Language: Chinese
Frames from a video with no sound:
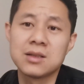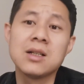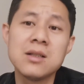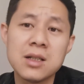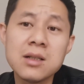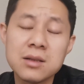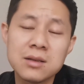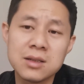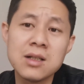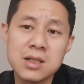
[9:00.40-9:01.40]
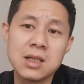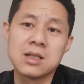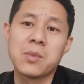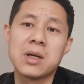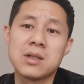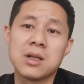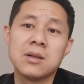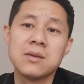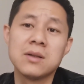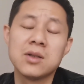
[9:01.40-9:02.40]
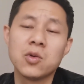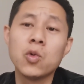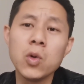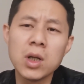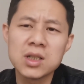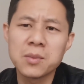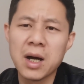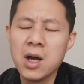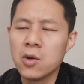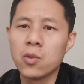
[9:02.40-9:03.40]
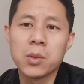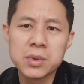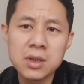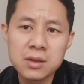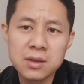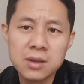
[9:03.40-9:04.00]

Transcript: 真真正正的什么人，忽略了什么我们的